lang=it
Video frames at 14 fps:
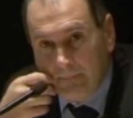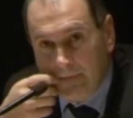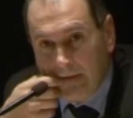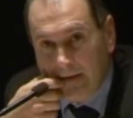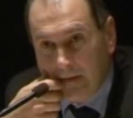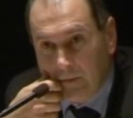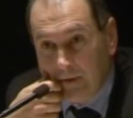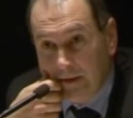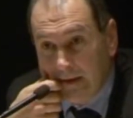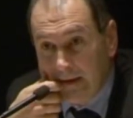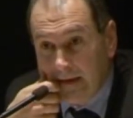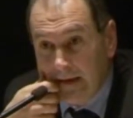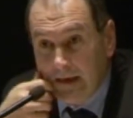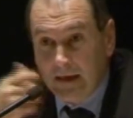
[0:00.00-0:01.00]
e quindi
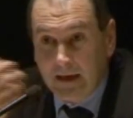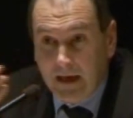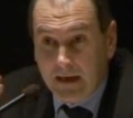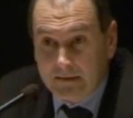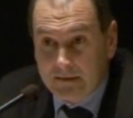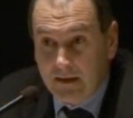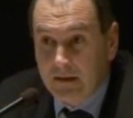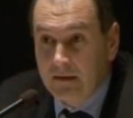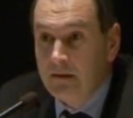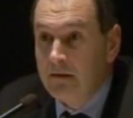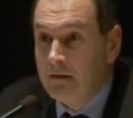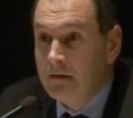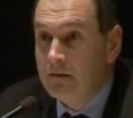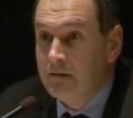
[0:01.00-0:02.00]
che la casa
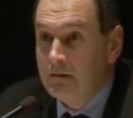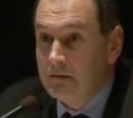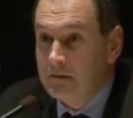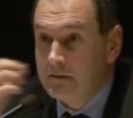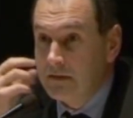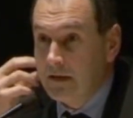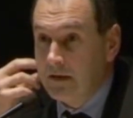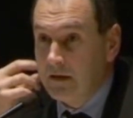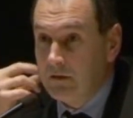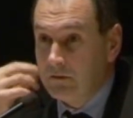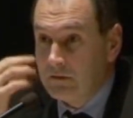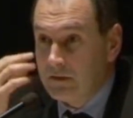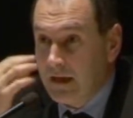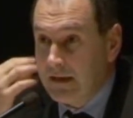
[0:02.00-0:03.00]
se
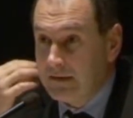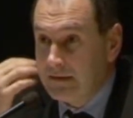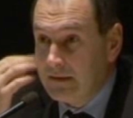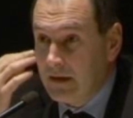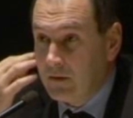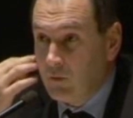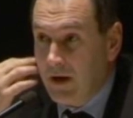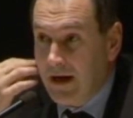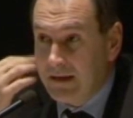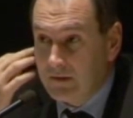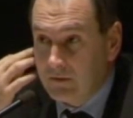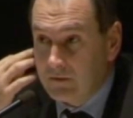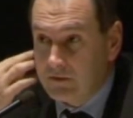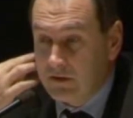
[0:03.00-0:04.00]

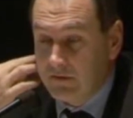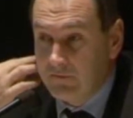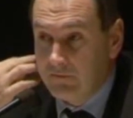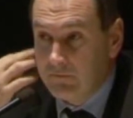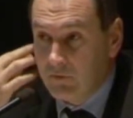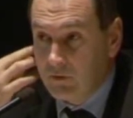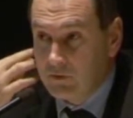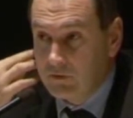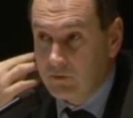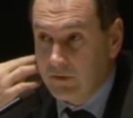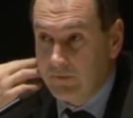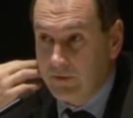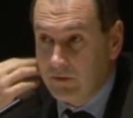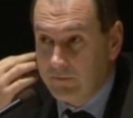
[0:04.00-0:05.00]
nell'84 si
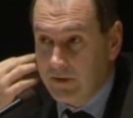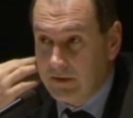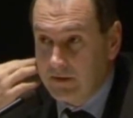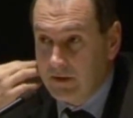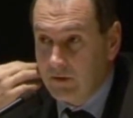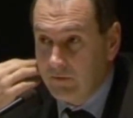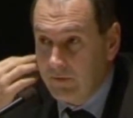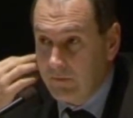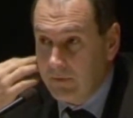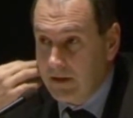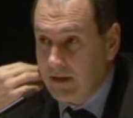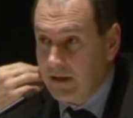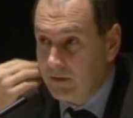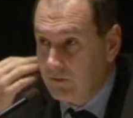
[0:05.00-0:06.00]
costruivano
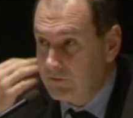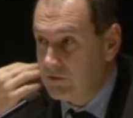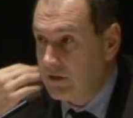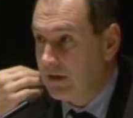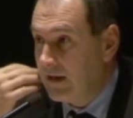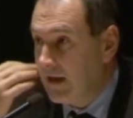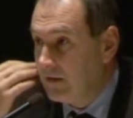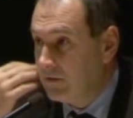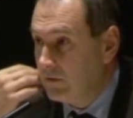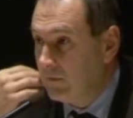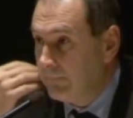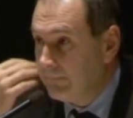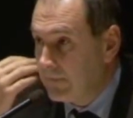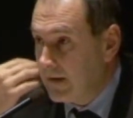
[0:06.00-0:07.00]
29.000 alloggi
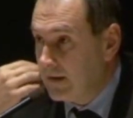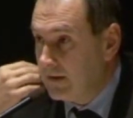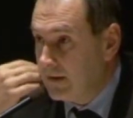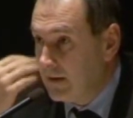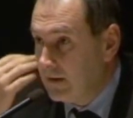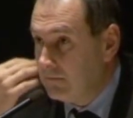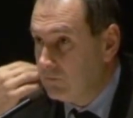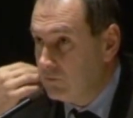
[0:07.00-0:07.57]
all'anno e nel